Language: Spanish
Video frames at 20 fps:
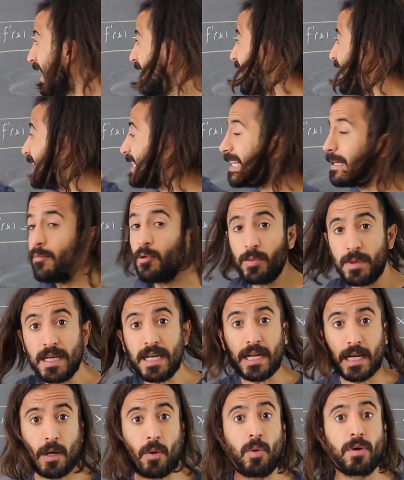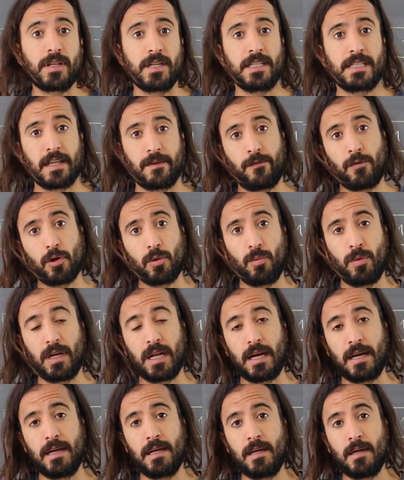Está muy bien que recuerden esta
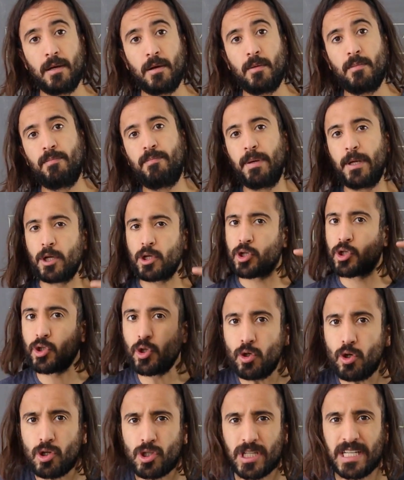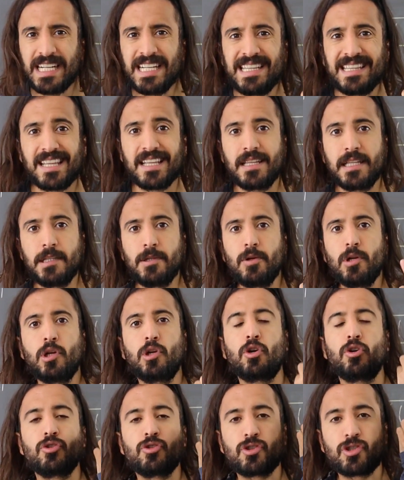fórmula, pero solo si han entendido el
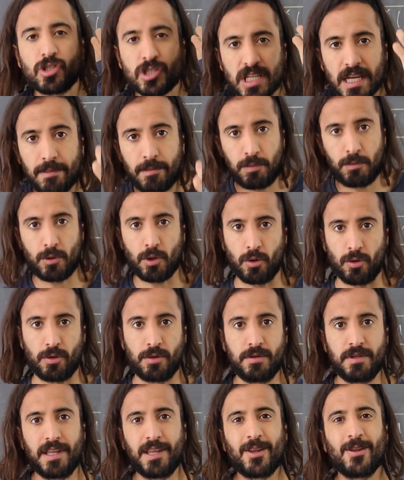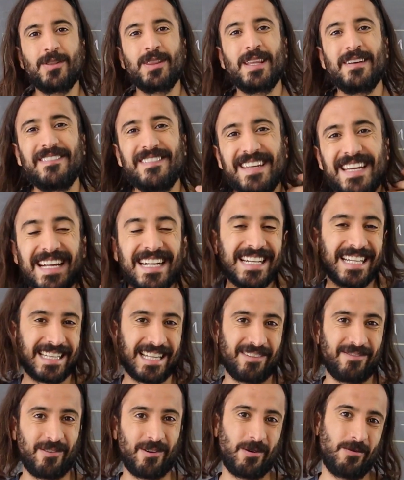concepto de dónde viene
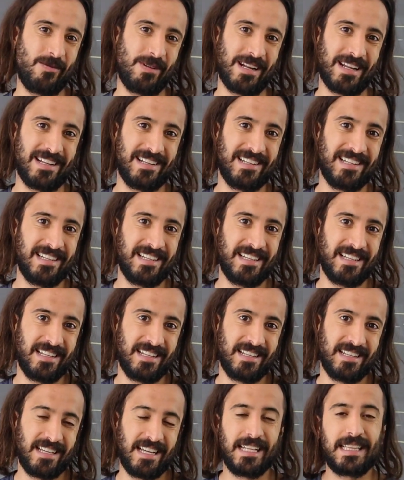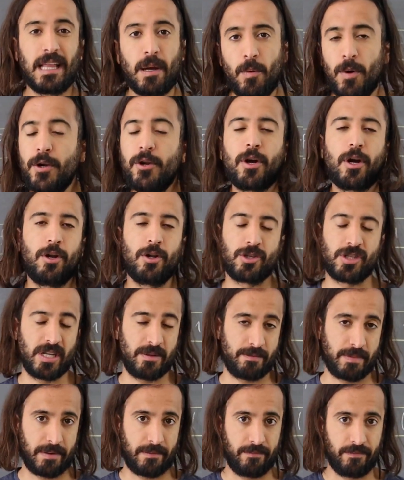esta fórmula. Está bueno que lo
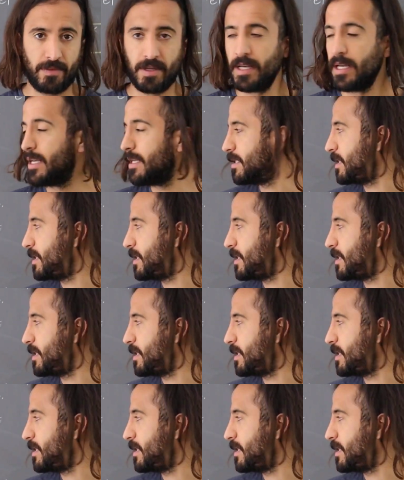sepan. O